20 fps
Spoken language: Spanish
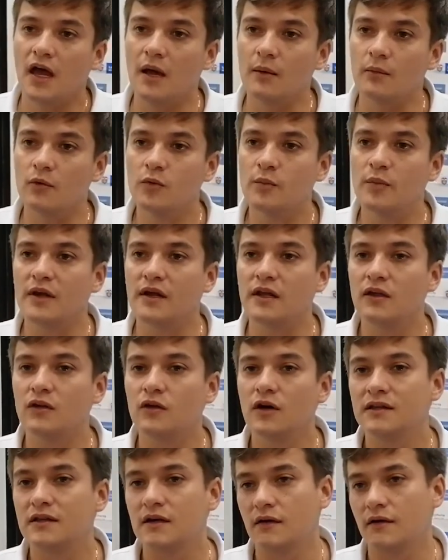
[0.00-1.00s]
Hemos
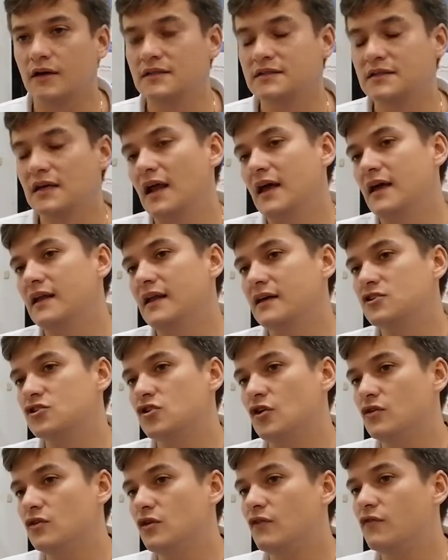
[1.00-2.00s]
venido a través de la
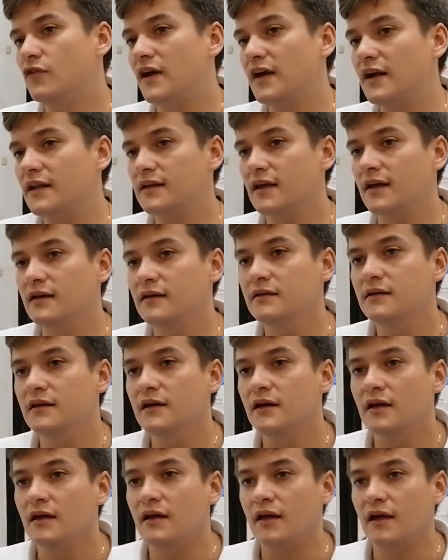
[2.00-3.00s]
Dirección de Oferta
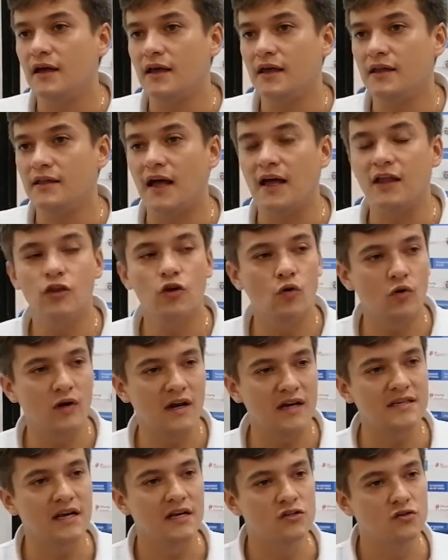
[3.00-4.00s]
eh, dando
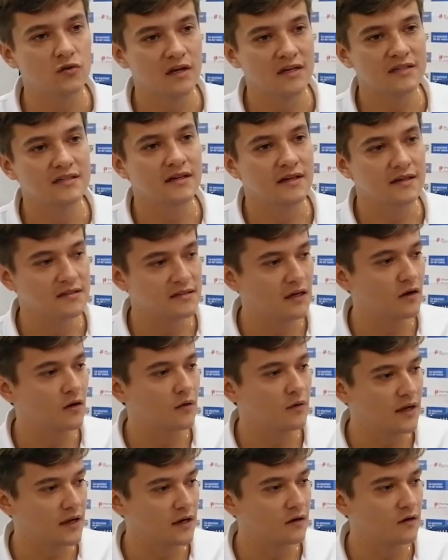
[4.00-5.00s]
unas ayudas en este
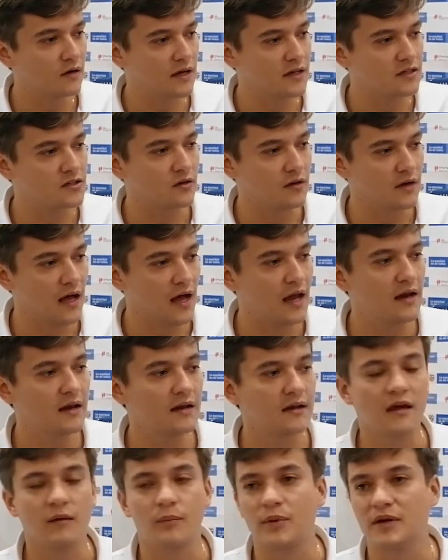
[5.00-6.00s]
gobierno
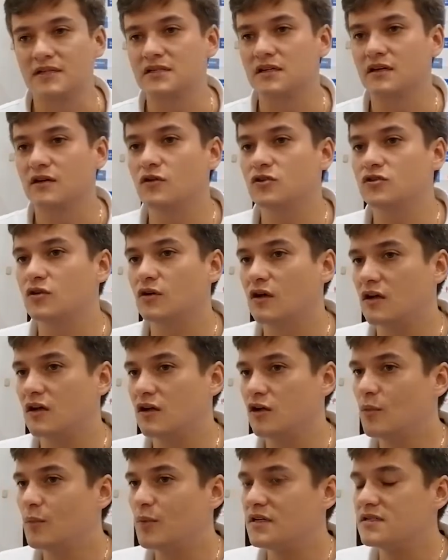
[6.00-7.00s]
nacional que preside nuestro
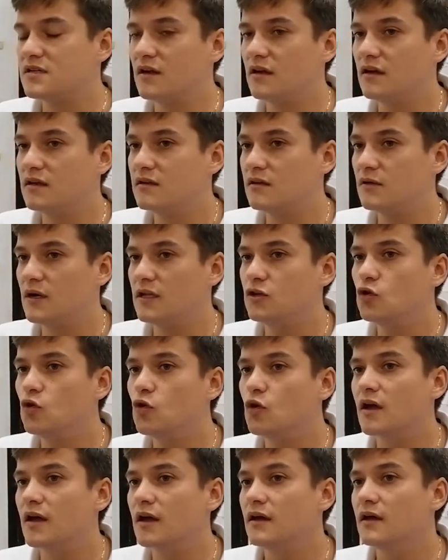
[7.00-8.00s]
querido presidente Iván
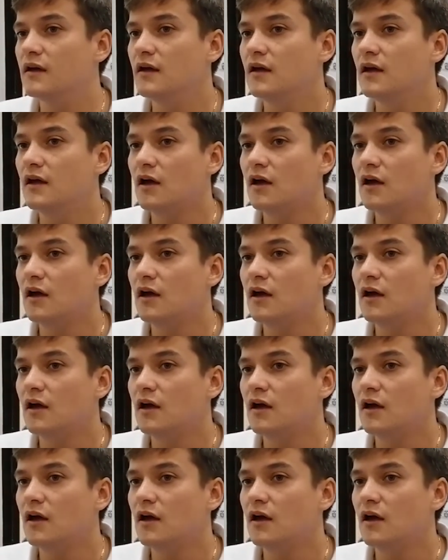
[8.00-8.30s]
Duque,